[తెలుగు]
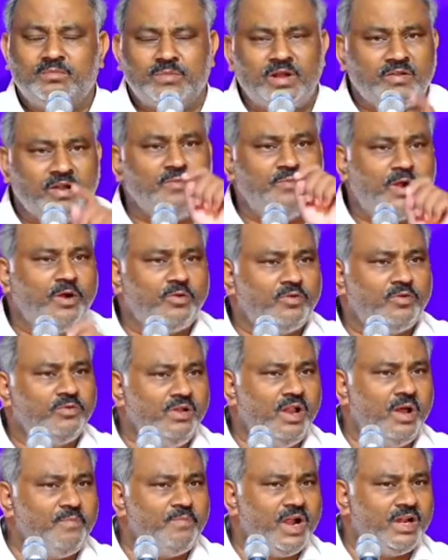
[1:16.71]
మనం ఏం
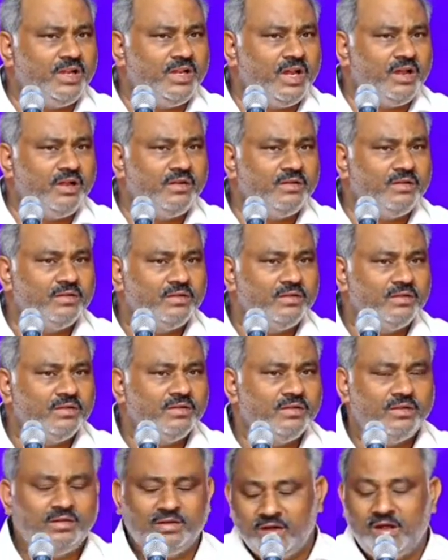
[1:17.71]
పాడుకుంటున్నాం పాట
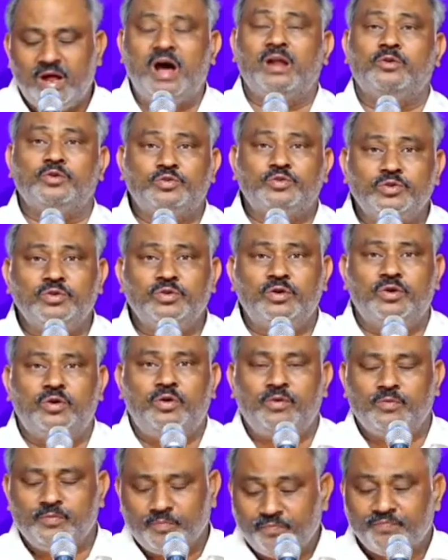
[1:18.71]
ఆ రోజుల్లో
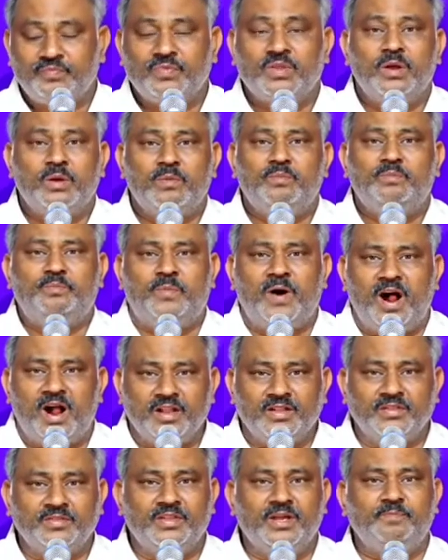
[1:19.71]

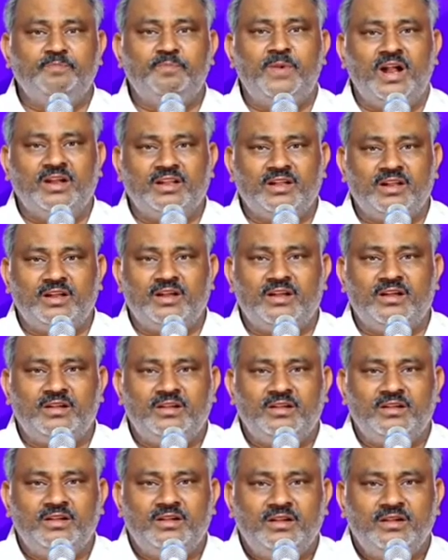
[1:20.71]
పాడిందే పాటరా
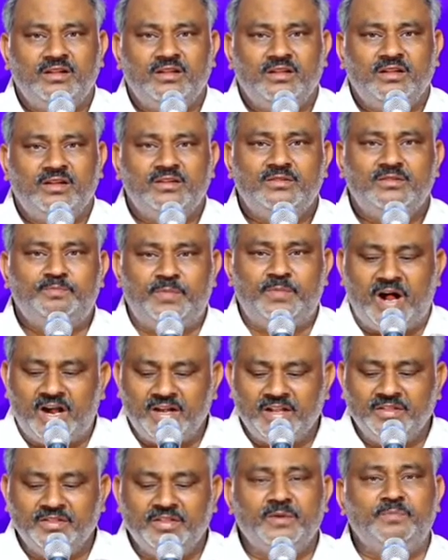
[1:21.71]

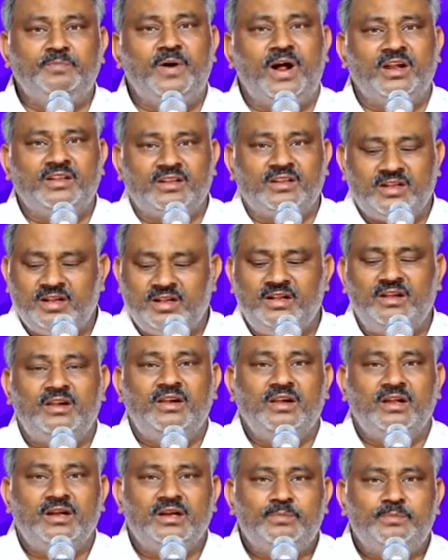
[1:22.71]
పాడిందే పాటరా
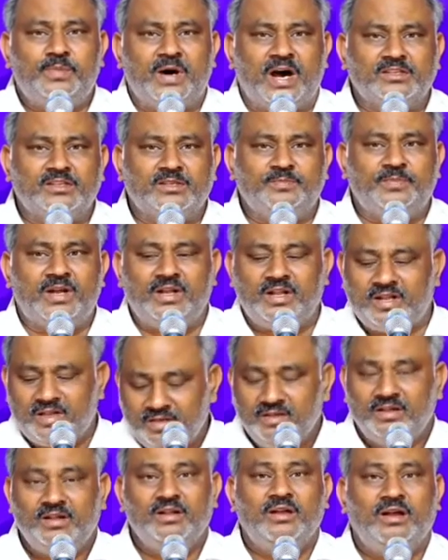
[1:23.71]
పాసిపళ్ళ
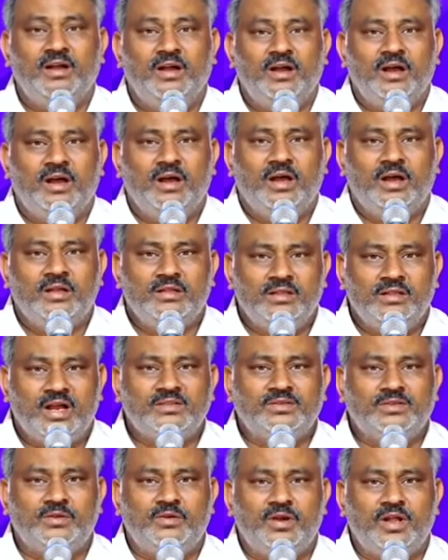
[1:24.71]

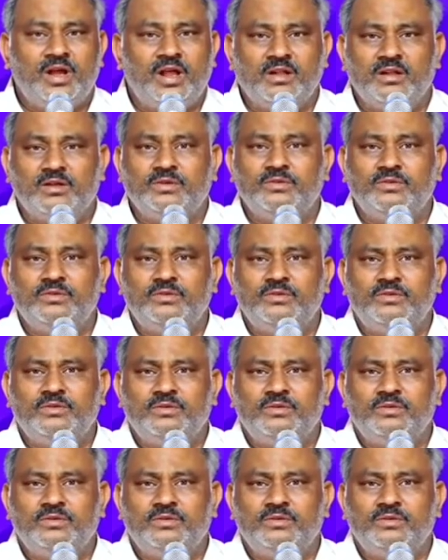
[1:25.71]
దాసరోడ అన్నట్టు